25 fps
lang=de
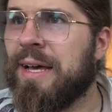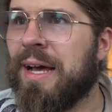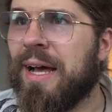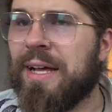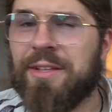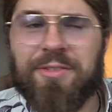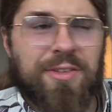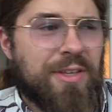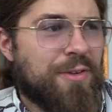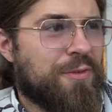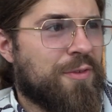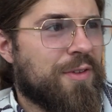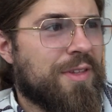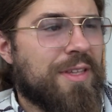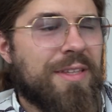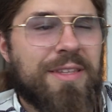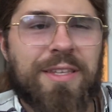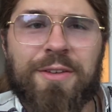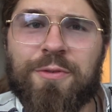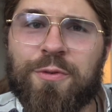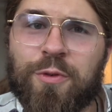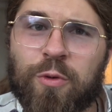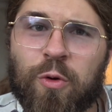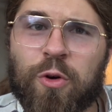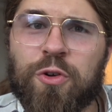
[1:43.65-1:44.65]
Also ich finde
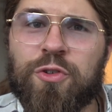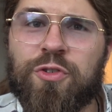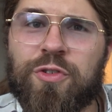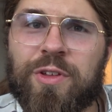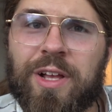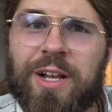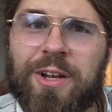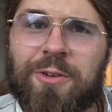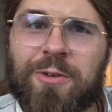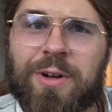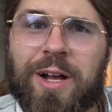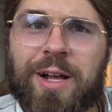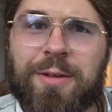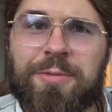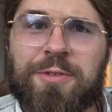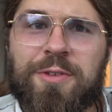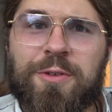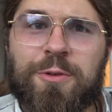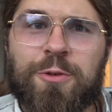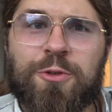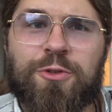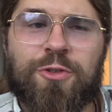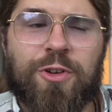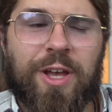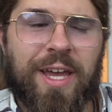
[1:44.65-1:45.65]
die Vorstellung
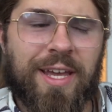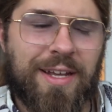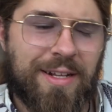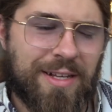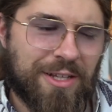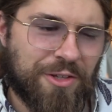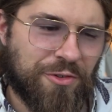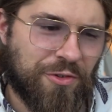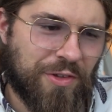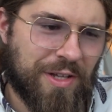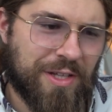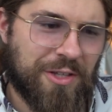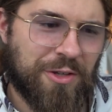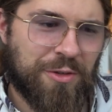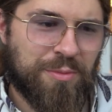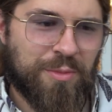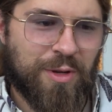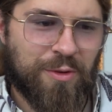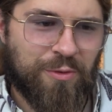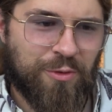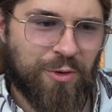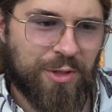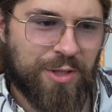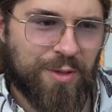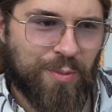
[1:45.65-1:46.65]
absolut schrecklich. Stellt euch
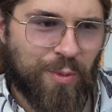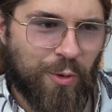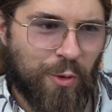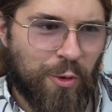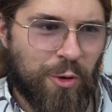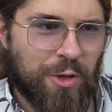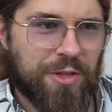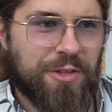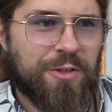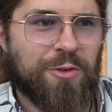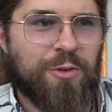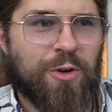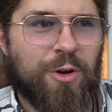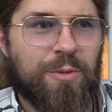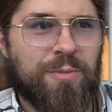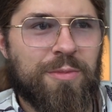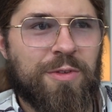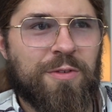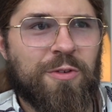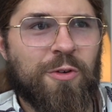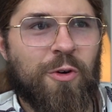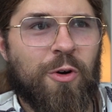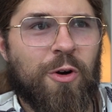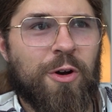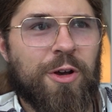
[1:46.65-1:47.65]
mal vor, die Behörden kommen
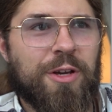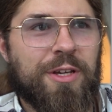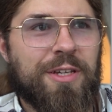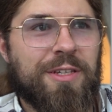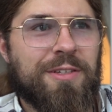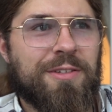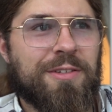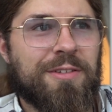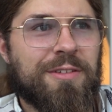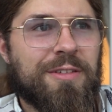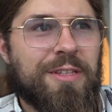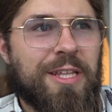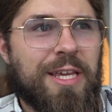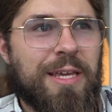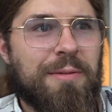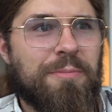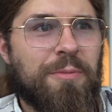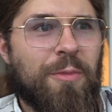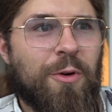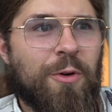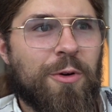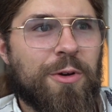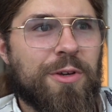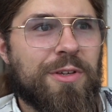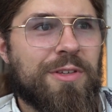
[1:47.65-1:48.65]
zu euch,
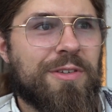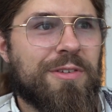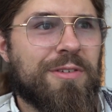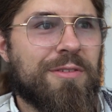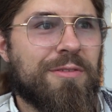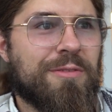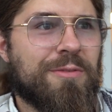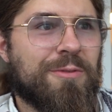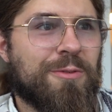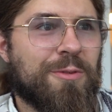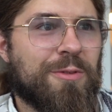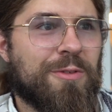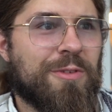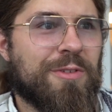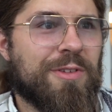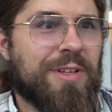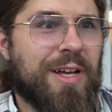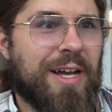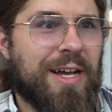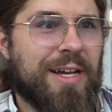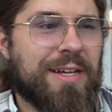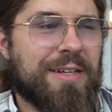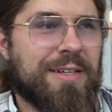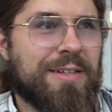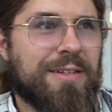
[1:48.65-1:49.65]
nehmen euch
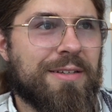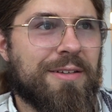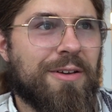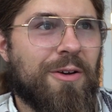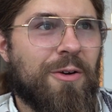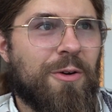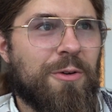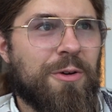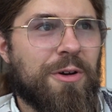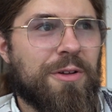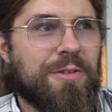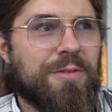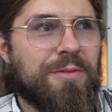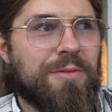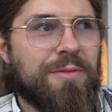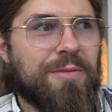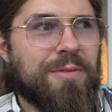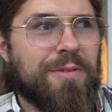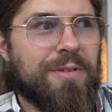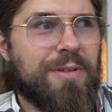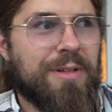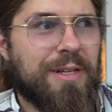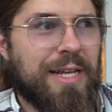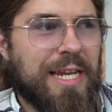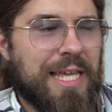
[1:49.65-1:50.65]
sozusagen euren
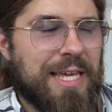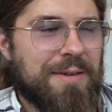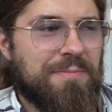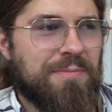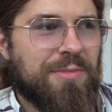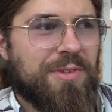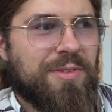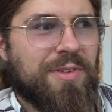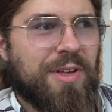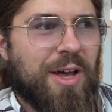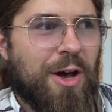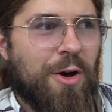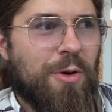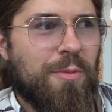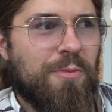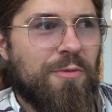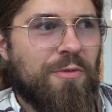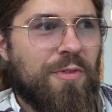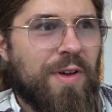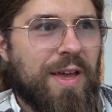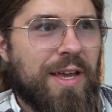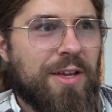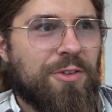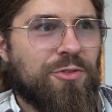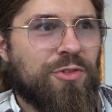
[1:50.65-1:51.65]

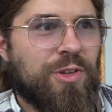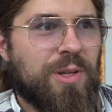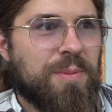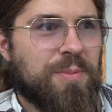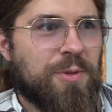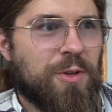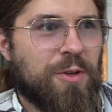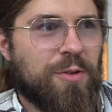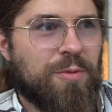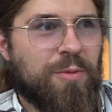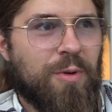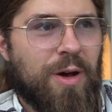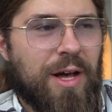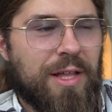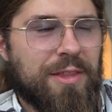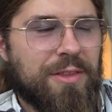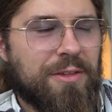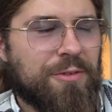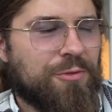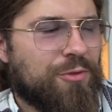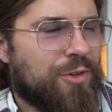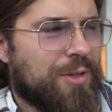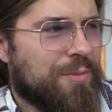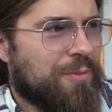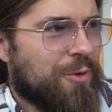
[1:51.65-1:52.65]
Lebensraum weg, schiebt euch
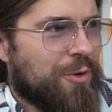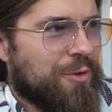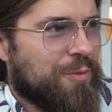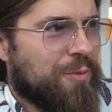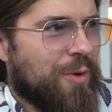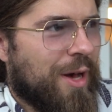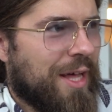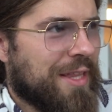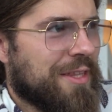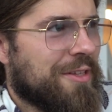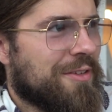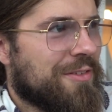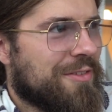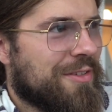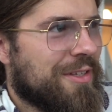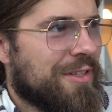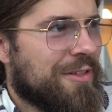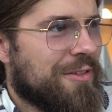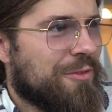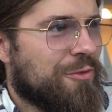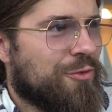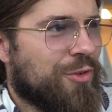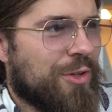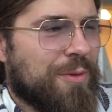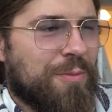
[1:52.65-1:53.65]
woanders, schieben euch woanders
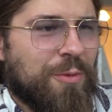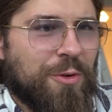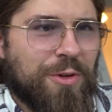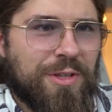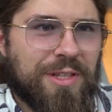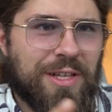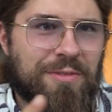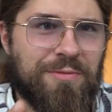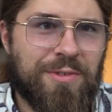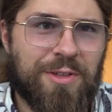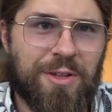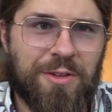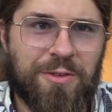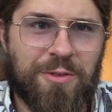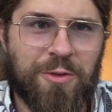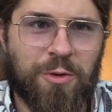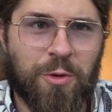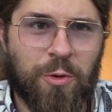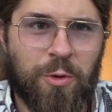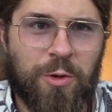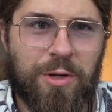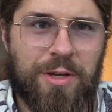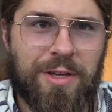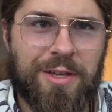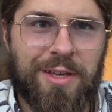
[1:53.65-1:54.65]
hin, schieben euch dann wieder
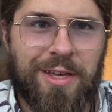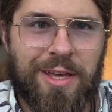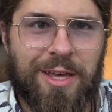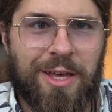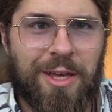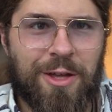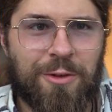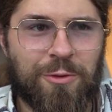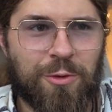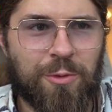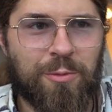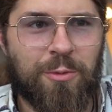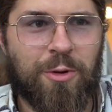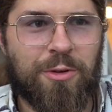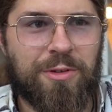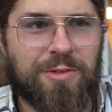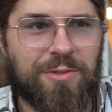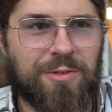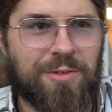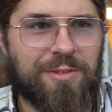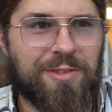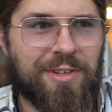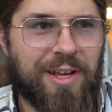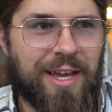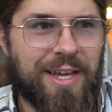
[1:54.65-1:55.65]
zurück, nur um euch
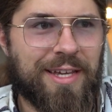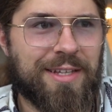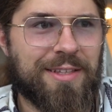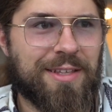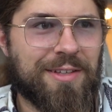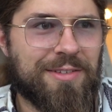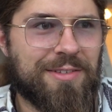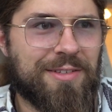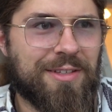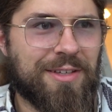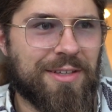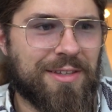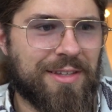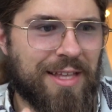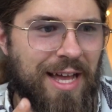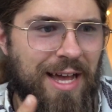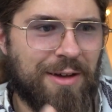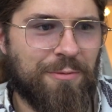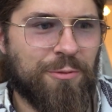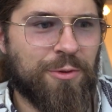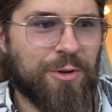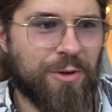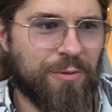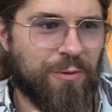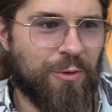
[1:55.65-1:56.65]
zu zeigen, dass ihr
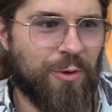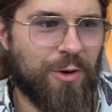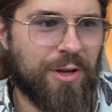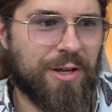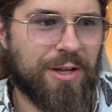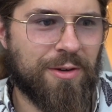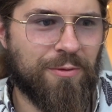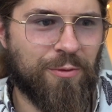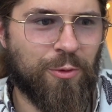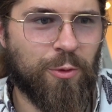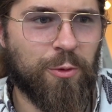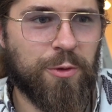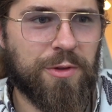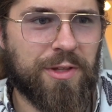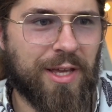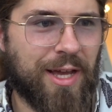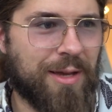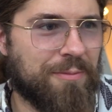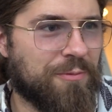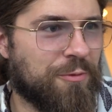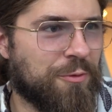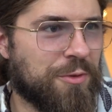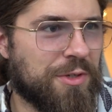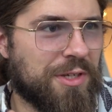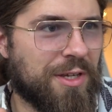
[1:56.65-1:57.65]
da, wo ihr vorher gewohnt
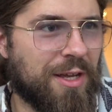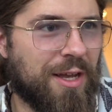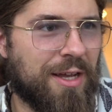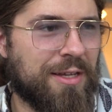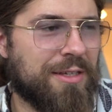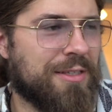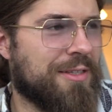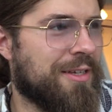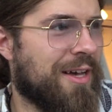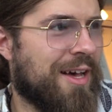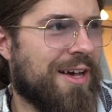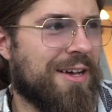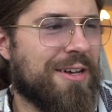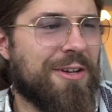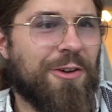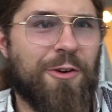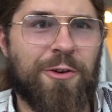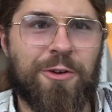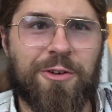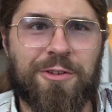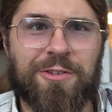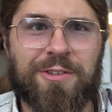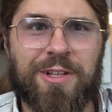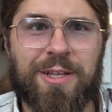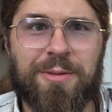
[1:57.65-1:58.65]
habt, wo ihr Jahre
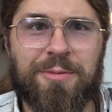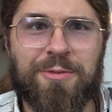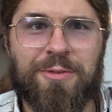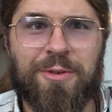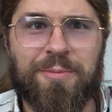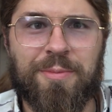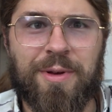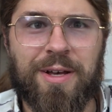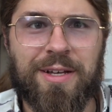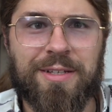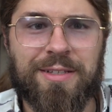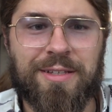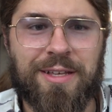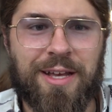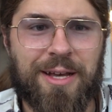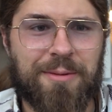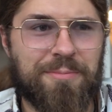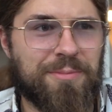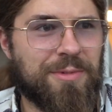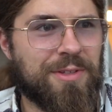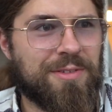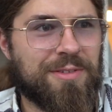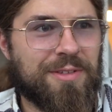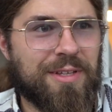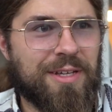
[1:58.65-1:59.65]
eures Lebens verbracht
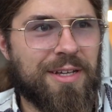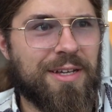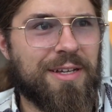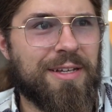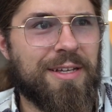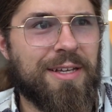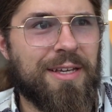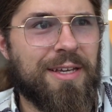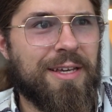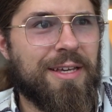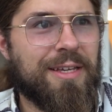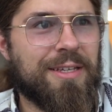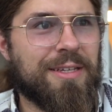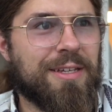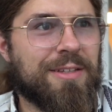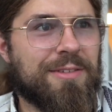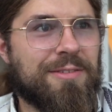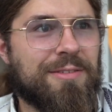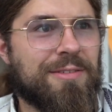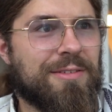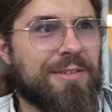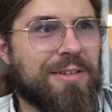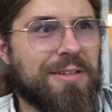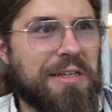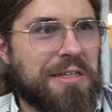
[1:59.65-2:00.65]
habt, dass da
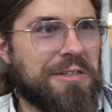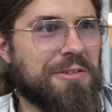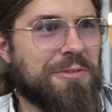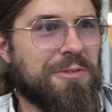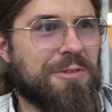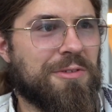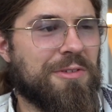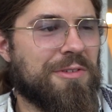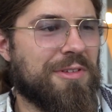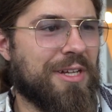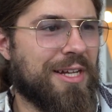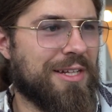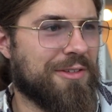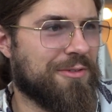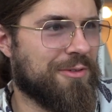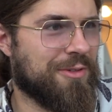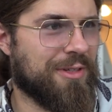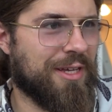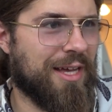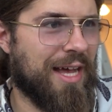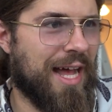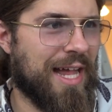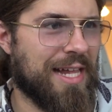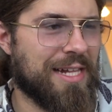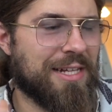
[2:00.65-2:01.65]
jetzt äh, sozusagen so
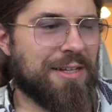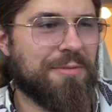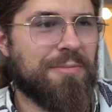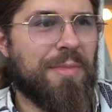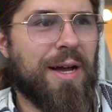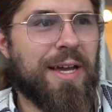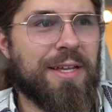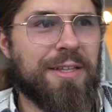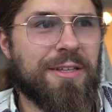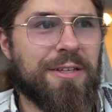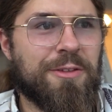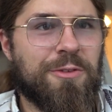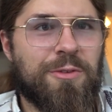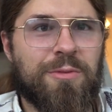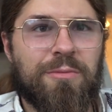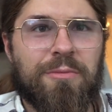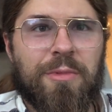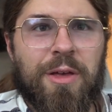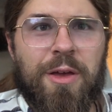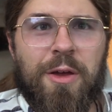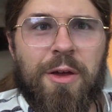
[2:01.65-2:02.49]
eine allgemeine